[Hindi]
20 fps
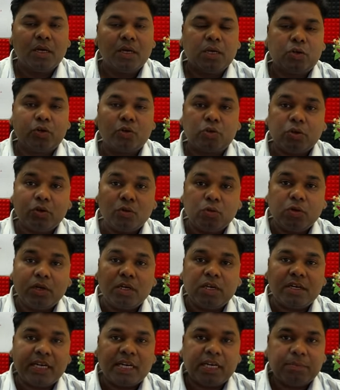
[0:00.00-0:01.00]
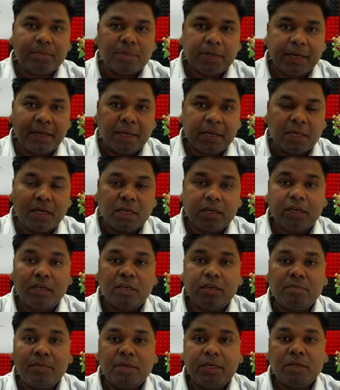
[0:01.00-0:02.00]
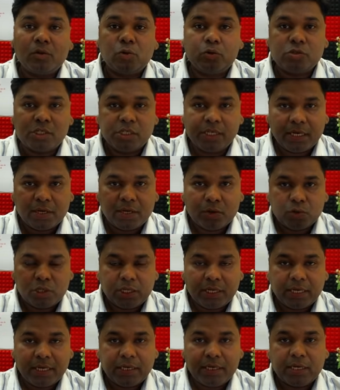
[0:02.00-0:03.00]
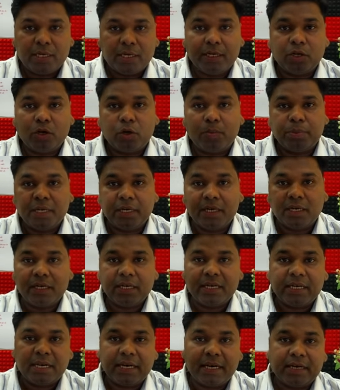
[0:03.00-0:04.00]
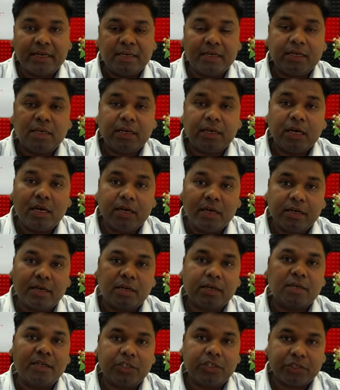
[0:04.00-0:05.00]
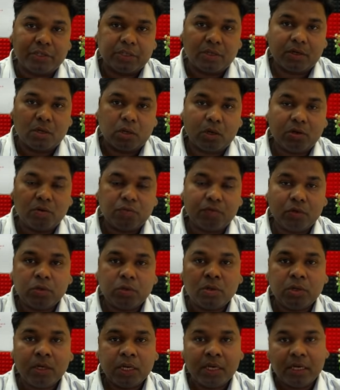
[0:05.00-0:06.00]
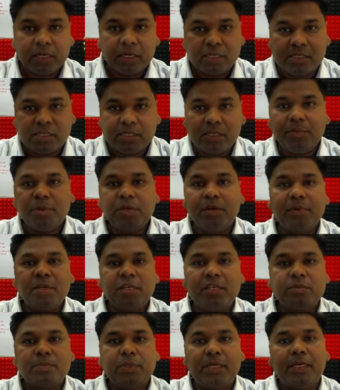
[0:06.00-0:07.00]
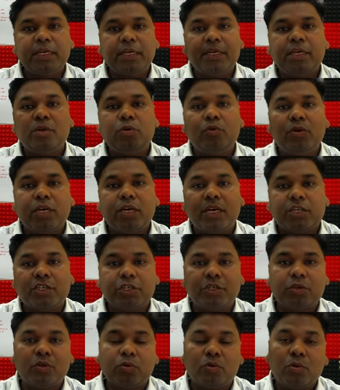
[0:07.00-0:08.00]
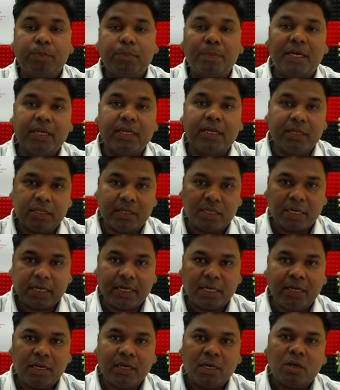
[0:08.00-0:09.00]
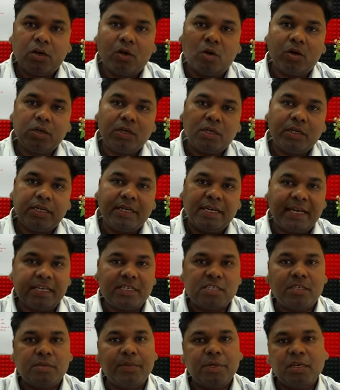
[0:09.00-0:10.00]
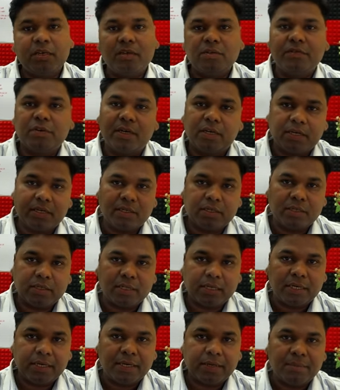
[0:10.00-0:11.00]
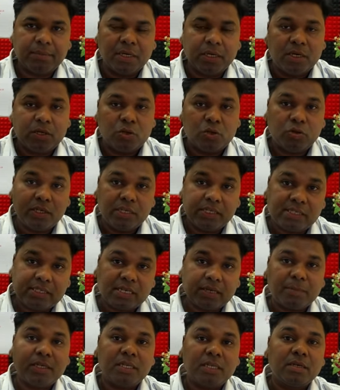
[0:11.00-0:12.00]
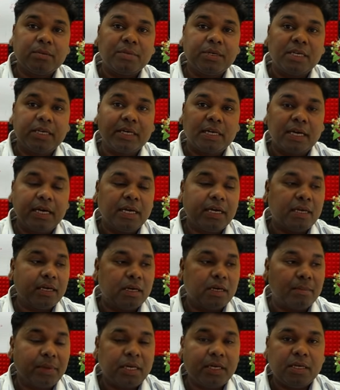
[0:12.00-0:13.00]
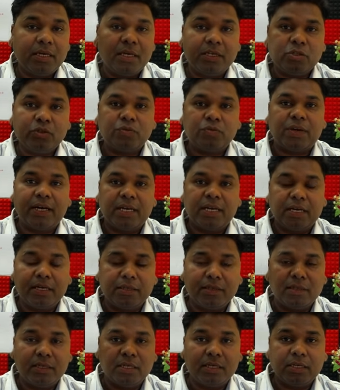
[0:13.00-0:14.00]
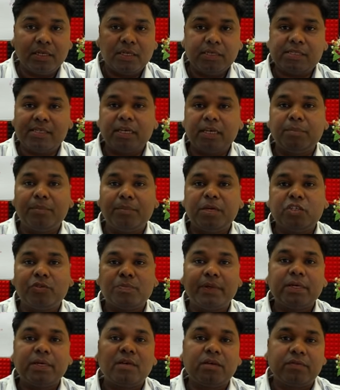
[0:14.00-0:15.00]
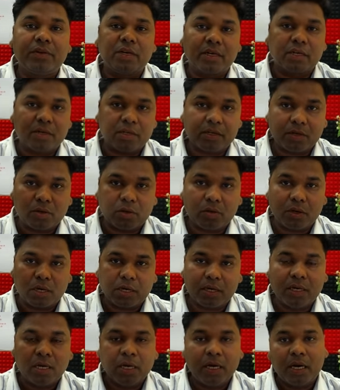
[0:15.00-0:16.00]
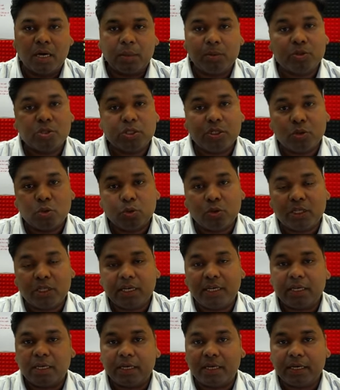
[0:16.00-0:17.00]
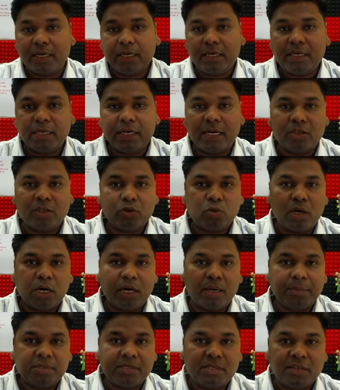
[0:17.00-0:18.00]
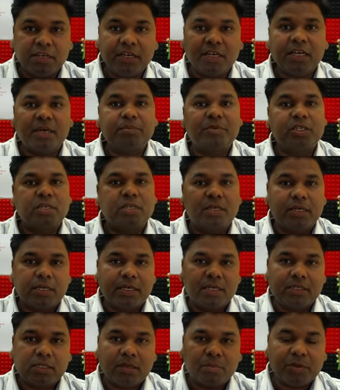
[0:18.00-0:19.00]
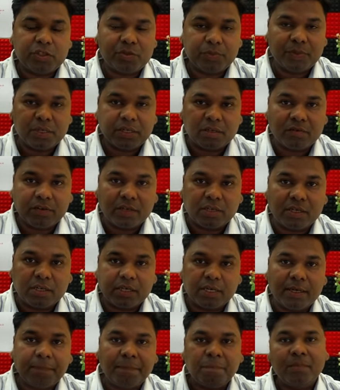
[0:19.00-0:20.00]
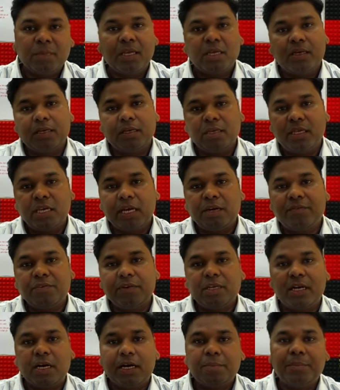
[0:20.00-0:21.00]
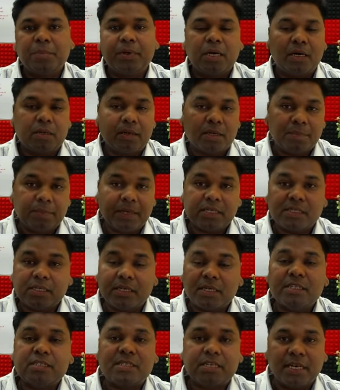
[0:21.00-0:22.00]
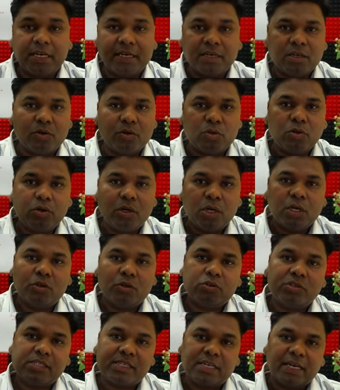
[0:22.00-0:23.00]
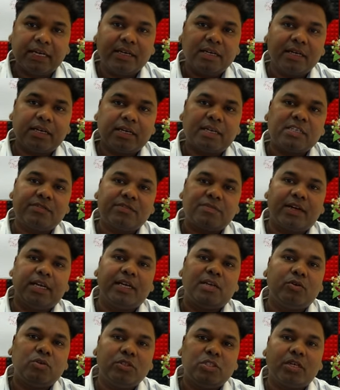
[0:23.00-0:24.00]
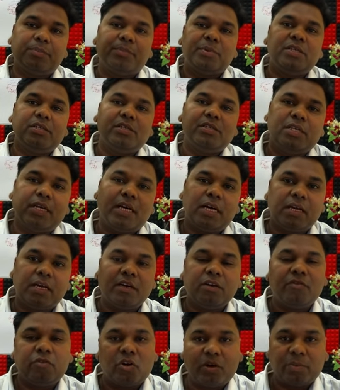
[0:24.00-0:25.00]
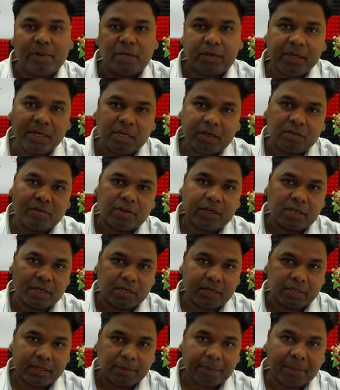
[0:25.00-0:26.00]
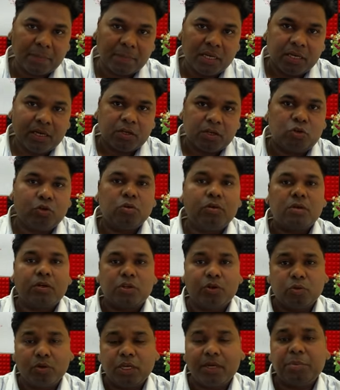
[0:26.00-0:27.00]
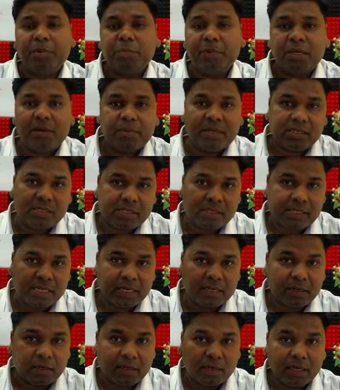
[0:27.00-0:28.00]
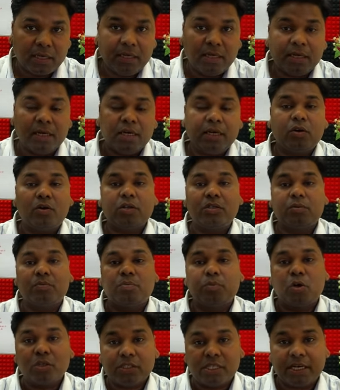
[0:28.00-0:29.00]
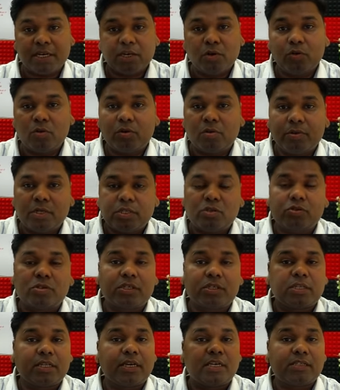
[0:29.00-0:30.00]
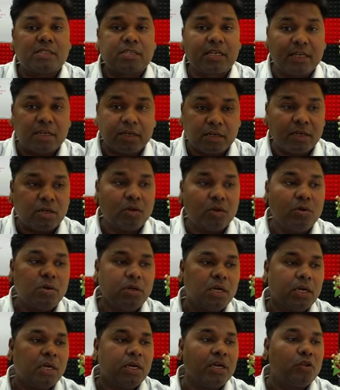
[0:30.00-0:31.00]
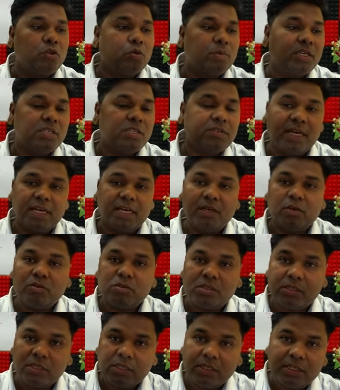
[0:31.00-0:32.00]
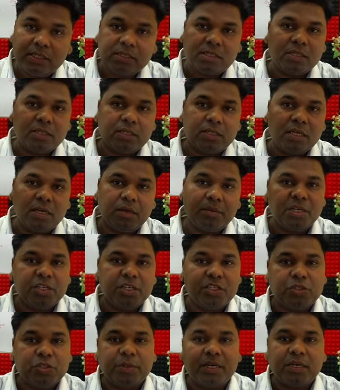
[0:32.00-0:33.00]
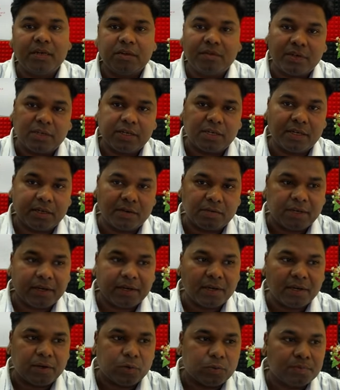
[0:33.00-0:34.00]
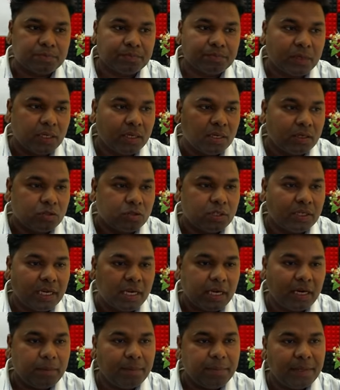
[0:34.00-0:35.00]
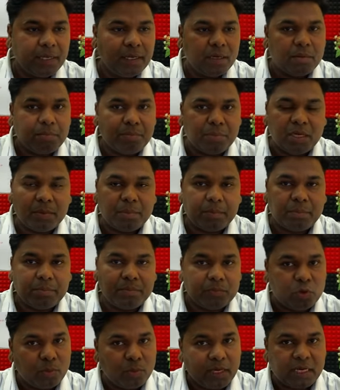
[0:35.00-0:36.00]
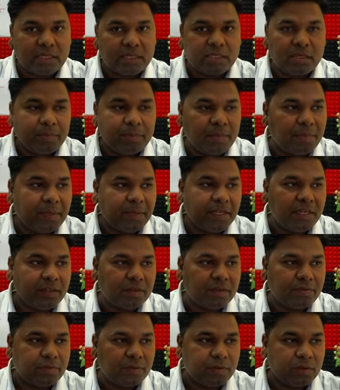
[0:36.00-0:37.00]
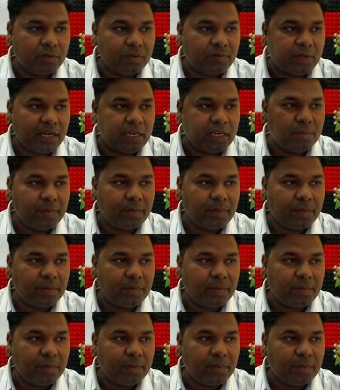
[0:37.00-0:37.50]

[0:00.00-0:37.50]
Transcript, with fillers: क्योंकि गूगल ड्राइव में एक इनबिल्ट ओ होता है यानी ऑप्टिकल करेक्टर रिकग्निशन और वो किसी भी इमेज में लिखे हुए अक्षरों को पढ़ लेता है और टेक्स्ट में कन्वर्ट कर देता है तो इसका मतलब ये है कि हमें ये जो फाइल है हिंदी की इसे इमेज में कन्वर्ट करना होगा अब उसके दो तरीके हैं या तो आप स्क्रीन कैप्चर करके इसे इमेज में कन्वर्ट करें या फिर आप आपके पास अगर स्कैनर हो तो स्कैन करके इस फाइल को जेपीजी या अन्य फॉर्मेट में कन्वर्ट कर दें तो क्योंकि अभी मेरे पास स्कैनर नहीं है और बहुत सारे लोगों के पास हो सकता है कि स्कैनर ना हो तो मैं इस फाइल को सीधे सीधे इमेज में कन्वर्ट करने वाला हूँ तो यहाँ पे मेरे दोबारा से मैं पीडीएफ फाइल पे